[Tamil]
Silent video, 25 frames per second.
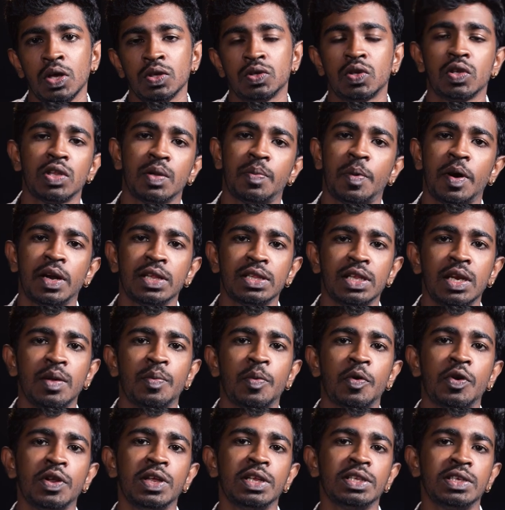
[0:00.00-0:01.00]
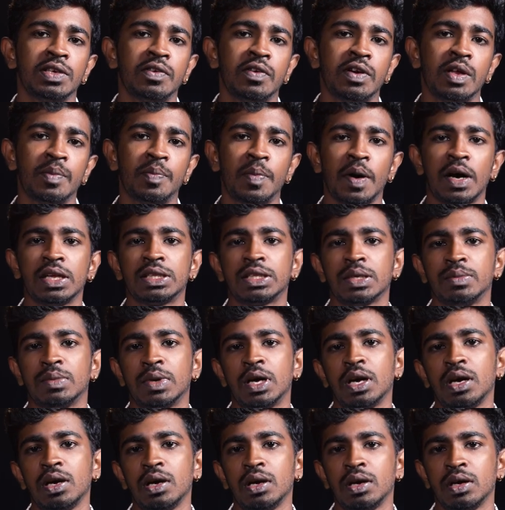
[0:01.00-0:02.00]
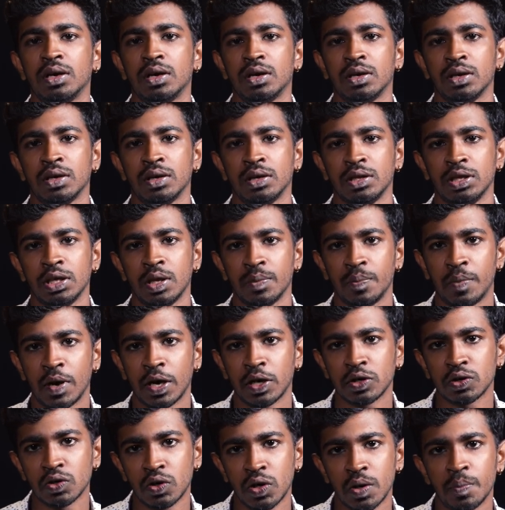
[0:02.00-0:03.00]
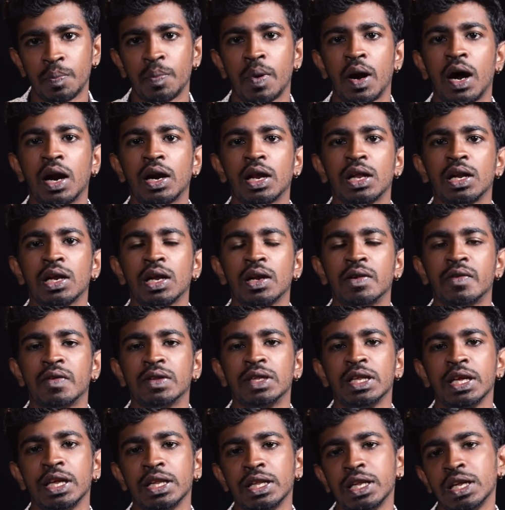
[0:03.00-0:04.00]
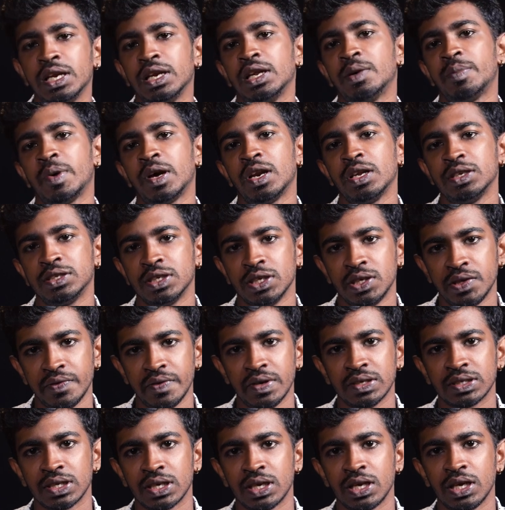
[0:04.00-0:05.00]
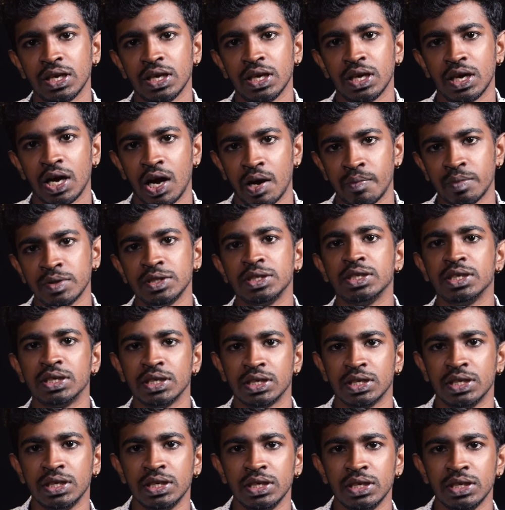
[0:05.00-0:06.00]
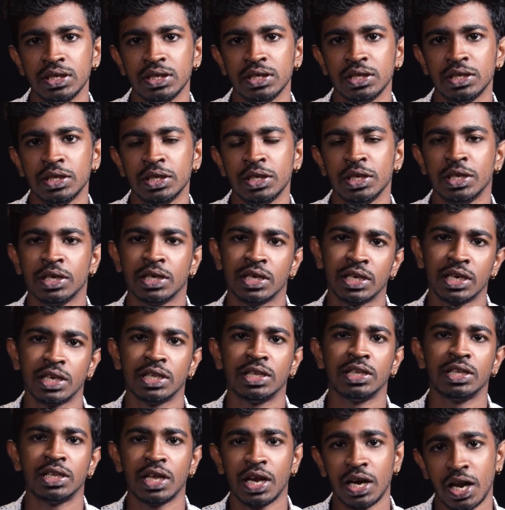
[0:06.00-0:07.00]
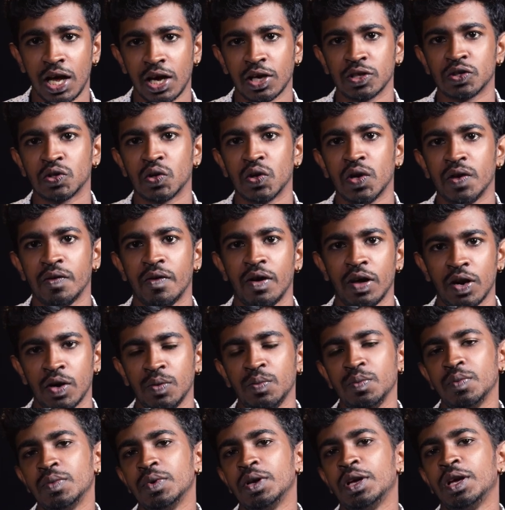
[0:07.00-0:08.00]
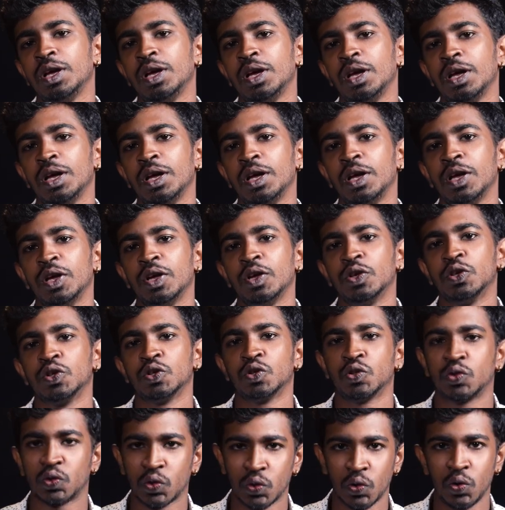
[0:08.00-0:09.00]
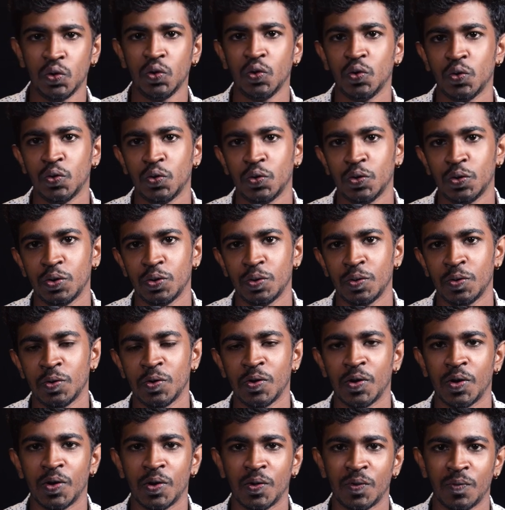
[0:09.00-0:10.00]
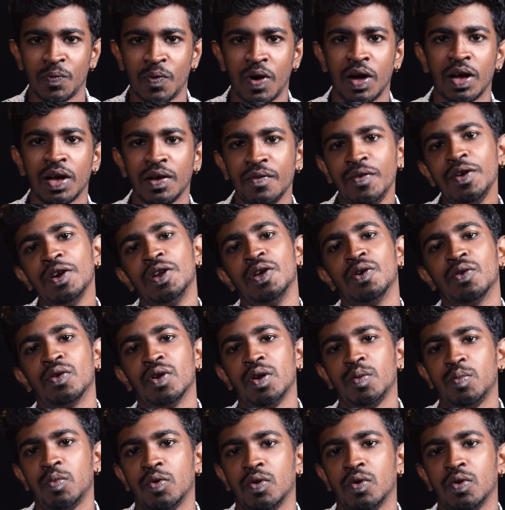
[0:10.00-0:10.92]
ஸோ இந்த படத்தில் பொன்னியின் செல்வனை பார்த்தோம்னா இந்த படத்தோட பாடல்கள் வந்து என்னென்ன மாதிரி சுச்சுவேஷனில் அமைஞ்சிருக்குங்கிறத தான் நாங்கள் சொல்ல வரோம் ஸோ வாங்க வீடியோக்குள்ளே